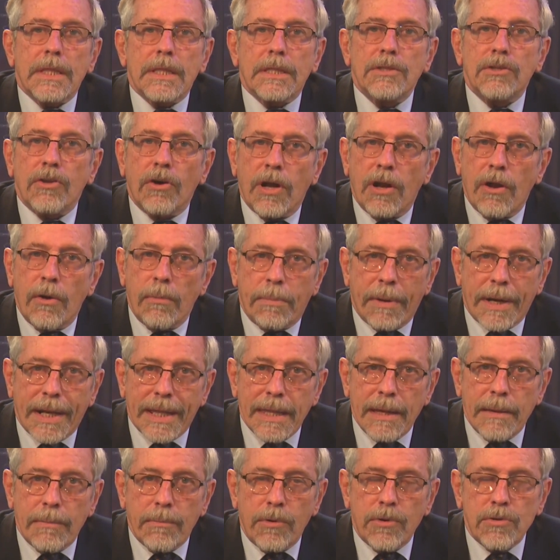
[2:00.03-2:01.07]
No lo
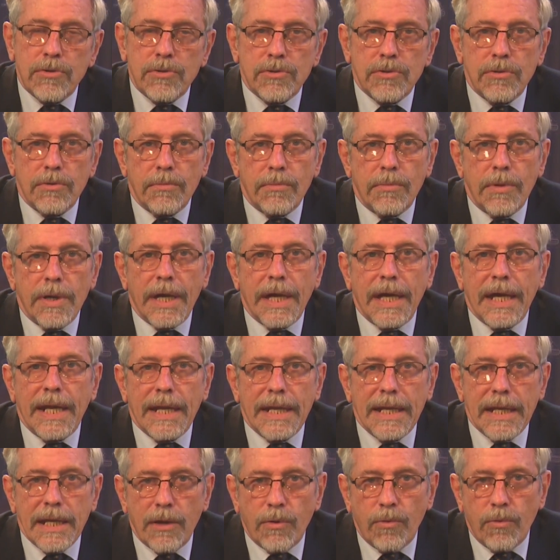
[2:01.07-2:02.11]
perdemos
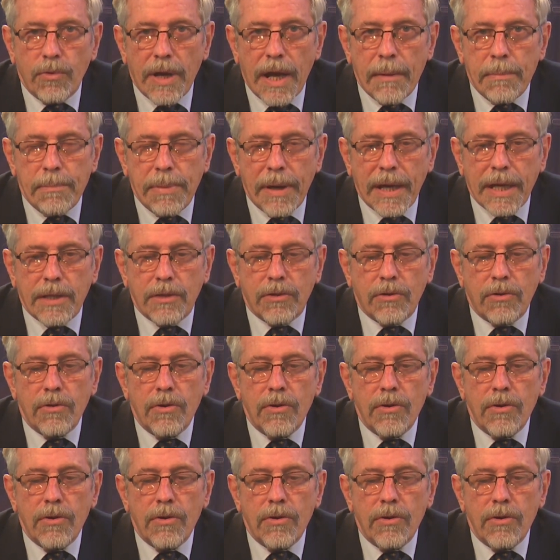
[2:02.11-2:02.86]
en ningún aspecto.